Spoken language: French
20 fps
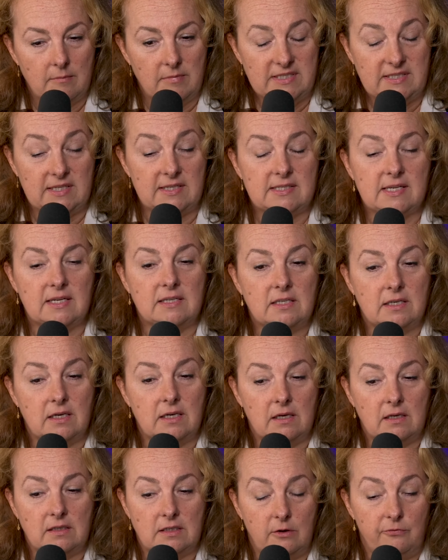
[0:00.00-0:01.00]
et c'est ça
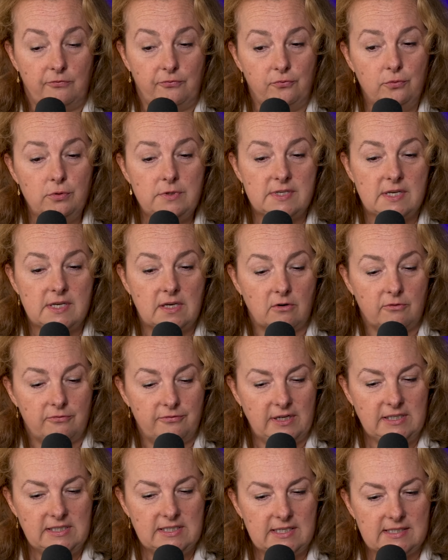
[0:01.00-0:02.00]
qui est, qui est fou, c'est qu'en
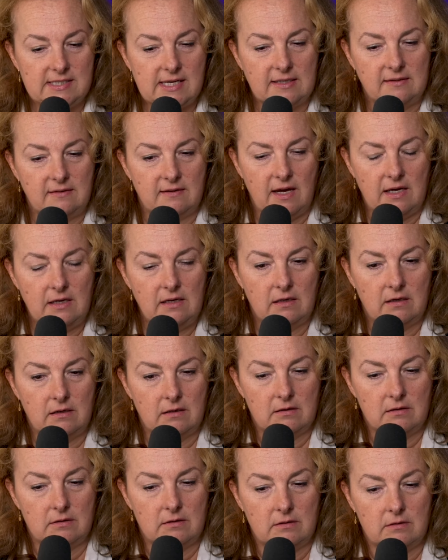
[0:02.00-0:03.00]
fait, ils
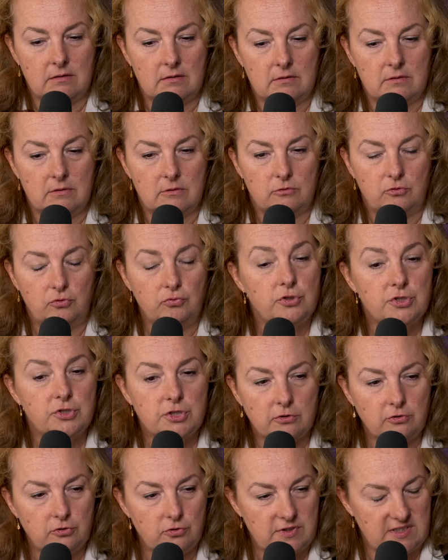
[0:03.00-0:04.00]
attaquent euh, toutes
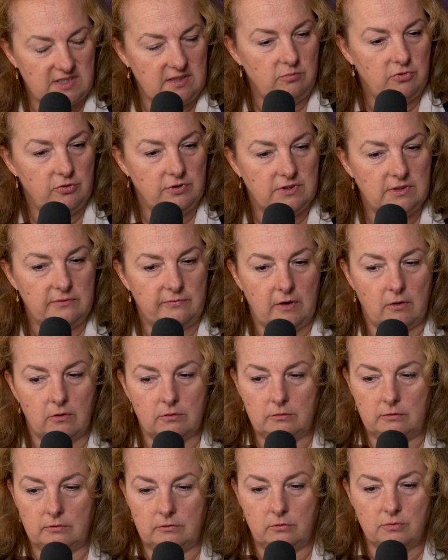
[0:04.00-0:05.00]
sortes de cibles
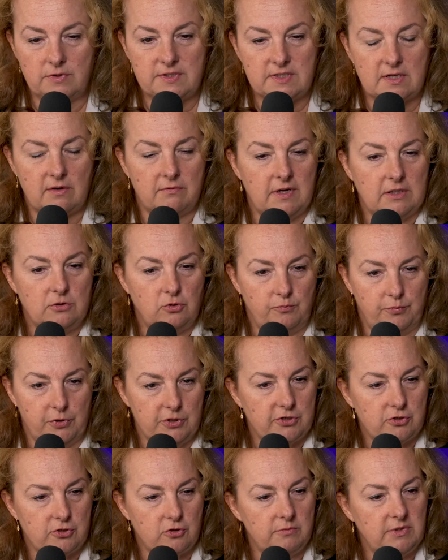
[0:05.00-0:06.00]
différentes. Donc ça va du
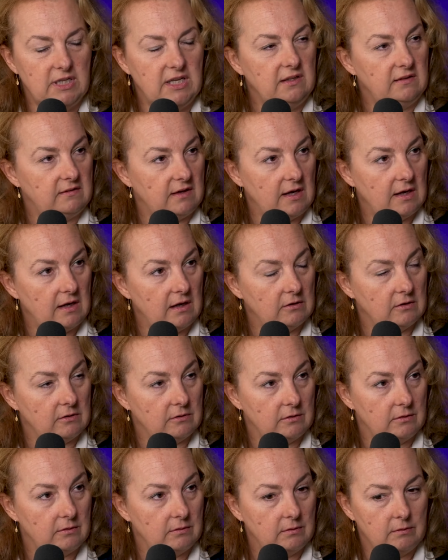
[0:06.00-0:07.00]
poste militaire
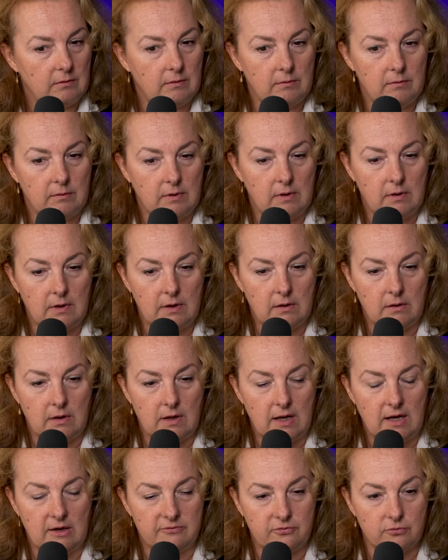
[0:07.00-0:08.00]
euh,
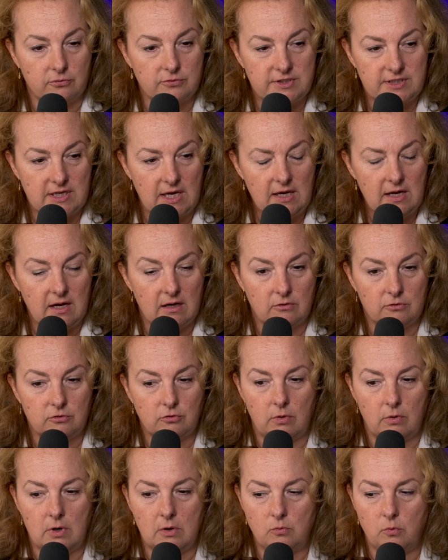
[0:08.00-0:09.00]
à la frontière, à
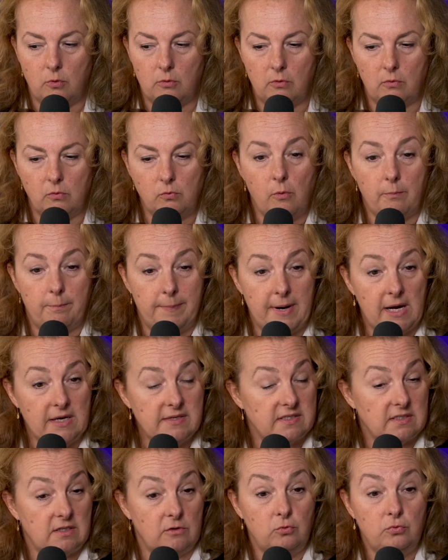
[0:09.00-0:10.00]
l'endroit où, où, on
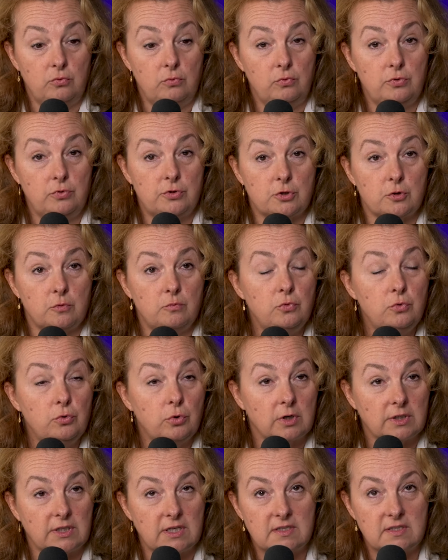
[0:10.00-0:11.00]
passe et où, où, ce
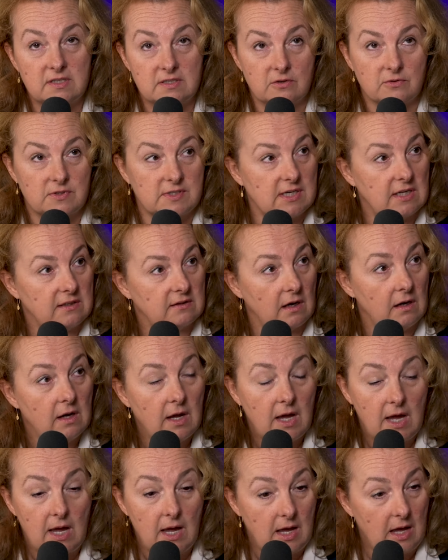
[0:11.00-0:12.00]
mur qui était censé être
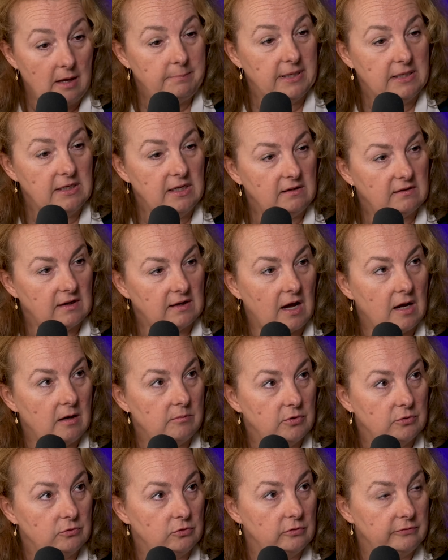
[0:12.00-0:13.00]

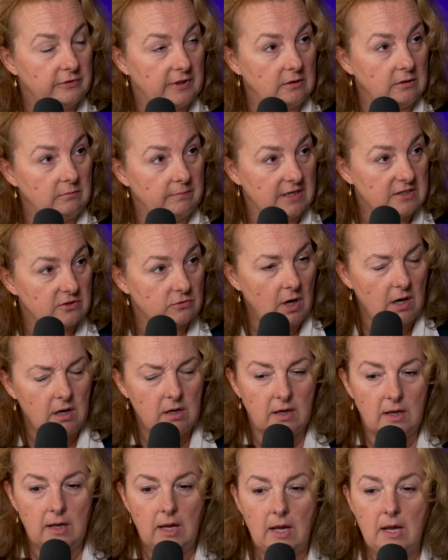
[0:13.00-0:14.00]
impénétrable devient une
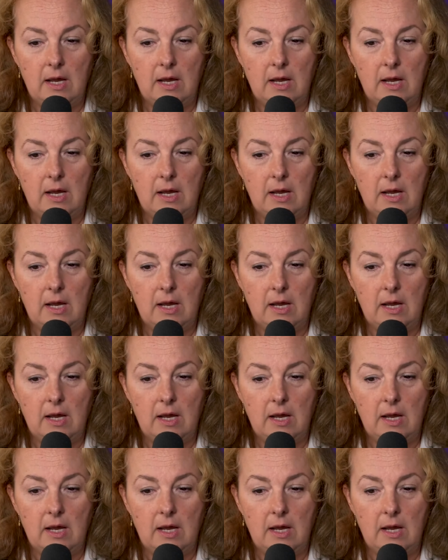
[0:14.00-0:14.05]
passoire.